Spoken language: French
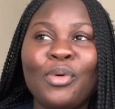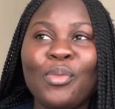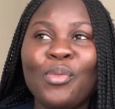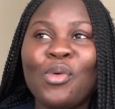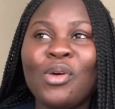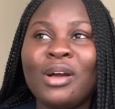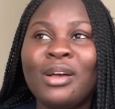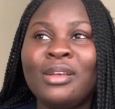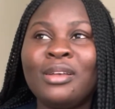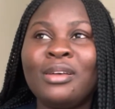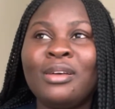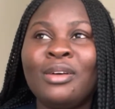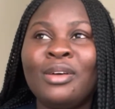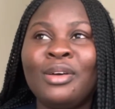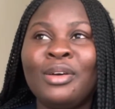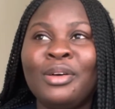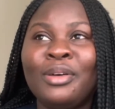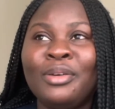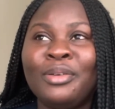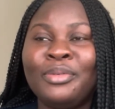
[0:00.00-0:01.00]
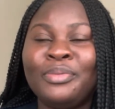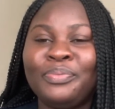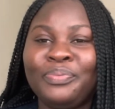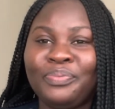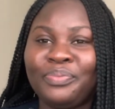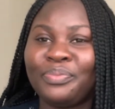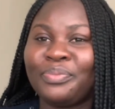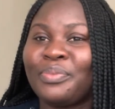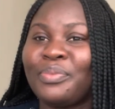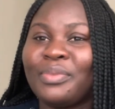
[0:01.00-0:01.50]
moi,
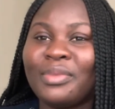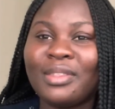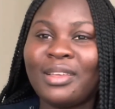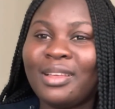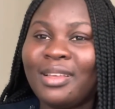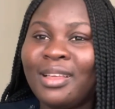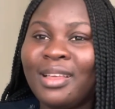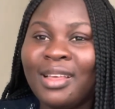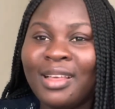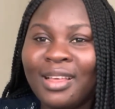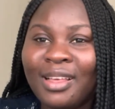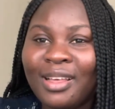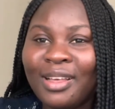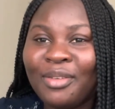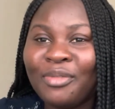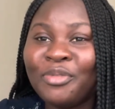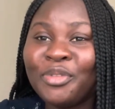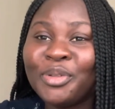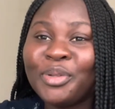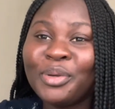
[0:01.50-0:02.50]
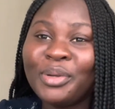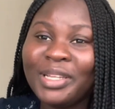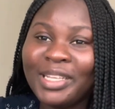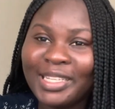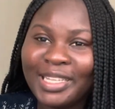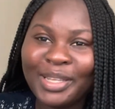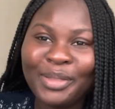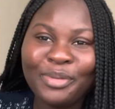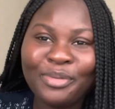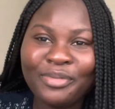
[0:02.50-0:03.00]
euh, vous donner
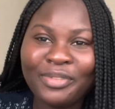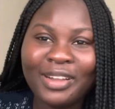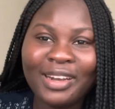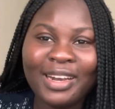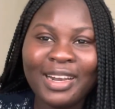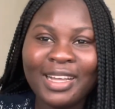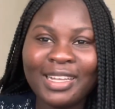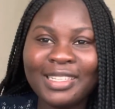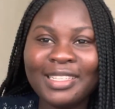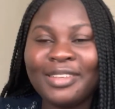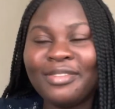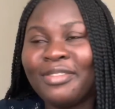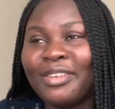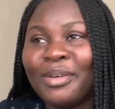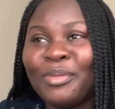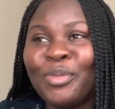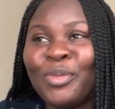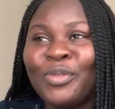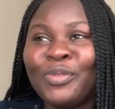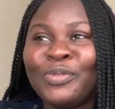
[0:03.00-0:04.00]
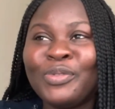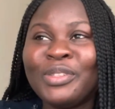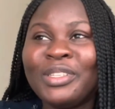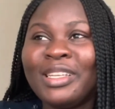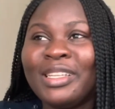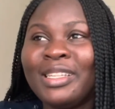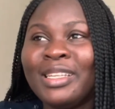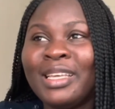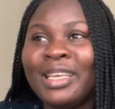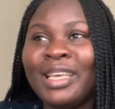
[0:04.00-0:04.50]
ces nouvelles-là, c'est vraiment vous
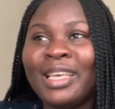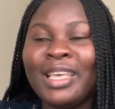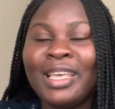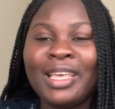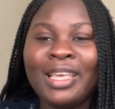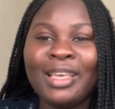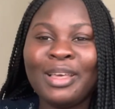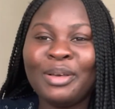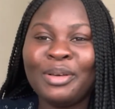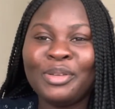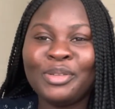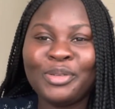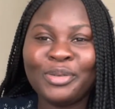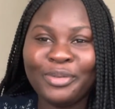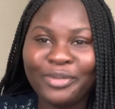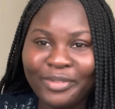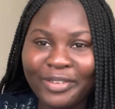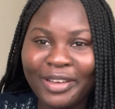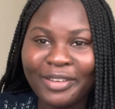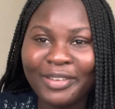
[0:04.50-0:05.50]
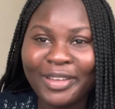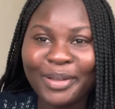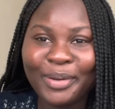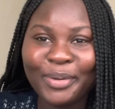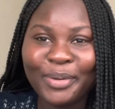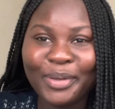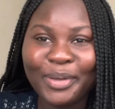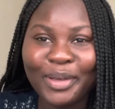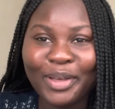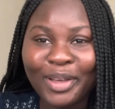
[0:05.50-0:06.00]
aider et euh, je le fais avec le
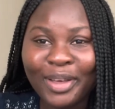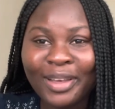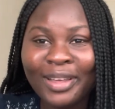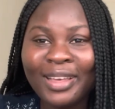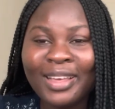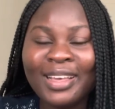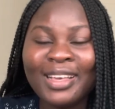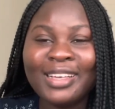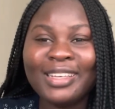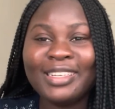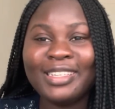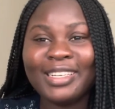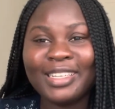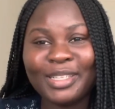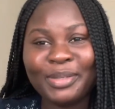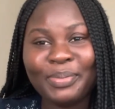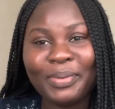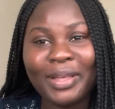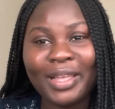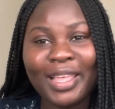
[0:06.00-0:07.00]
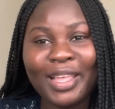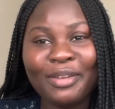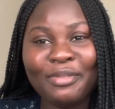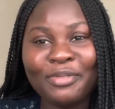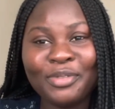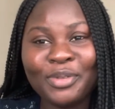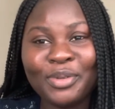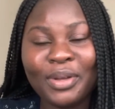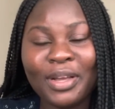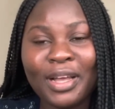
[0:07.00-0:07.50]
cœur. J'espère qu'elle
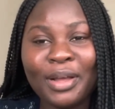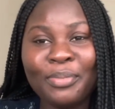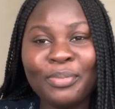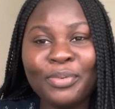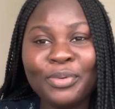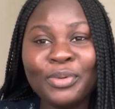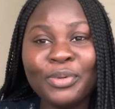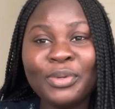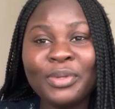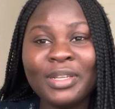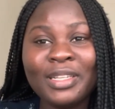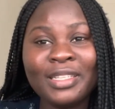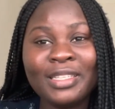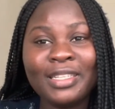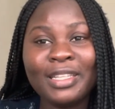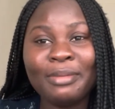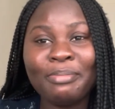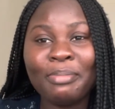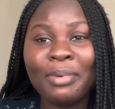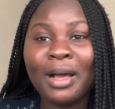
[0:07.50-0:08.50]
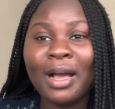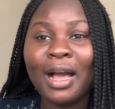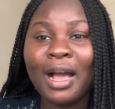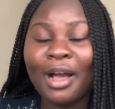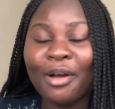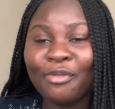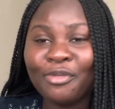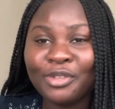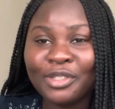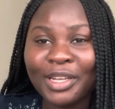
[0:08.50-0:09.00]
vous aura plu. N'hésitez pas
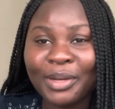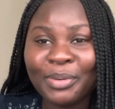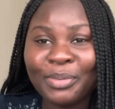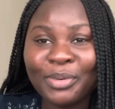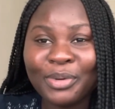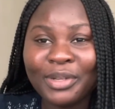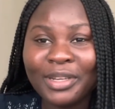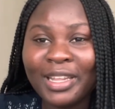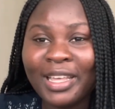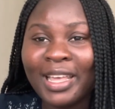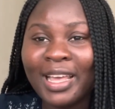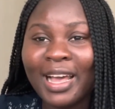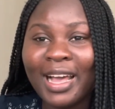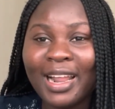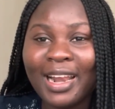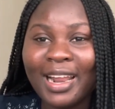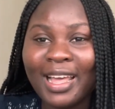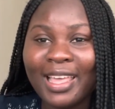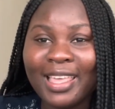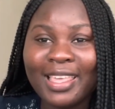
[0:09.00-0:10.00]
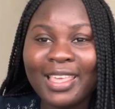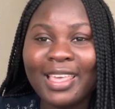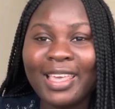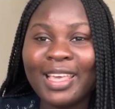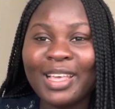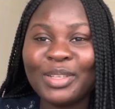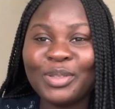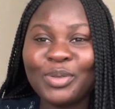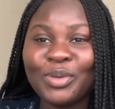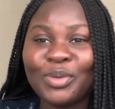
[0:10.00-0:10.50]
à vous abonner, à liker
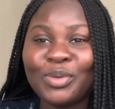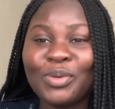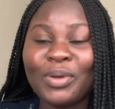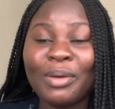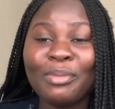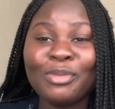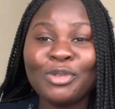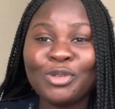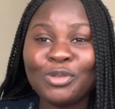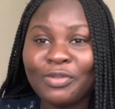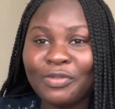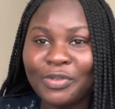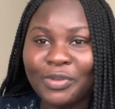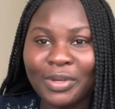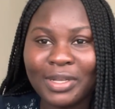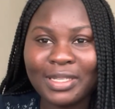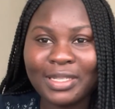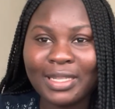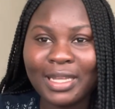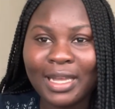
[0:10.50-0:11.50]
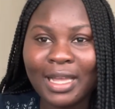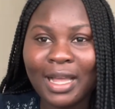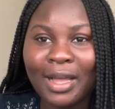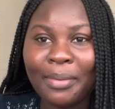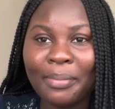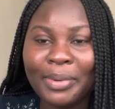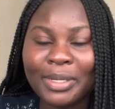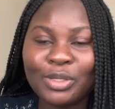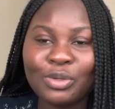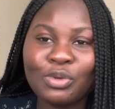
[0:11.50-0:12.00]
et surtout à me suivre sur Instagram
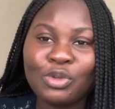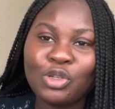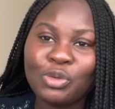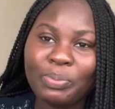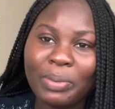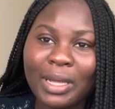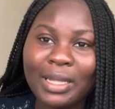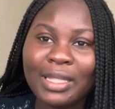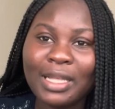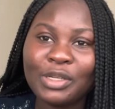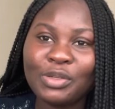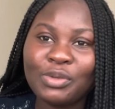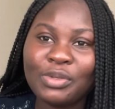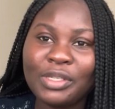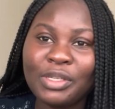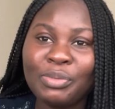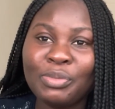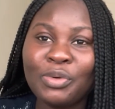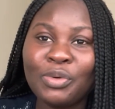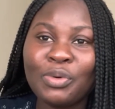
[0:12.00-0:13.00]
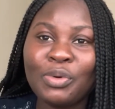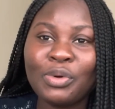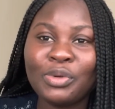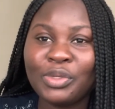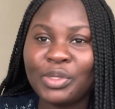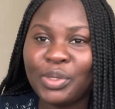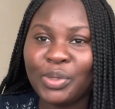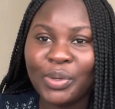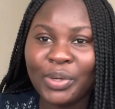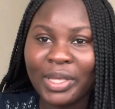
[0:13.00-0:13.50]
parce que je partage aussi beaucoup en
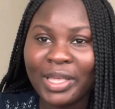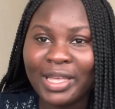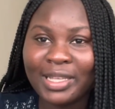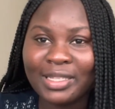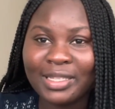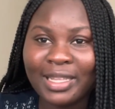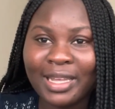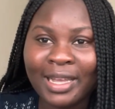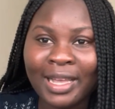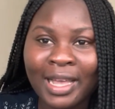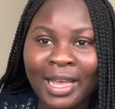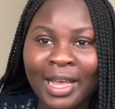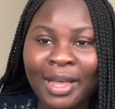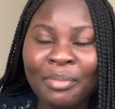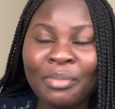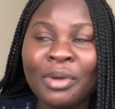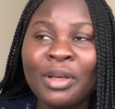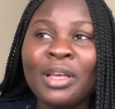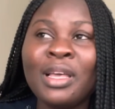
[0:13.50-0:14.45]
story Instagram.